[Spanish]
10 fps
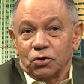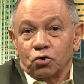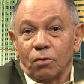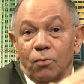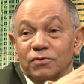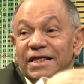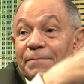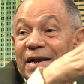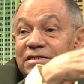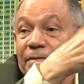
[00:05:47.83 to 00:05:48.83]
como un
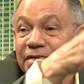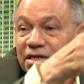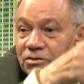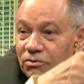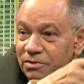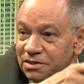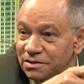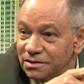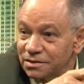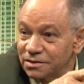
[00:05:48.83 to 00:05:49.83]
desplazamiento
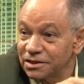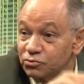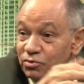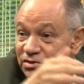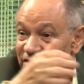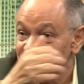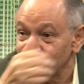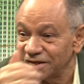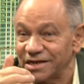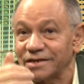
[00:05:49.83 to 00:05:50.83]
De, su,
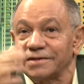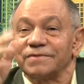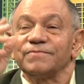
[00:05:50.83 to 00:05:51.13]
tierra.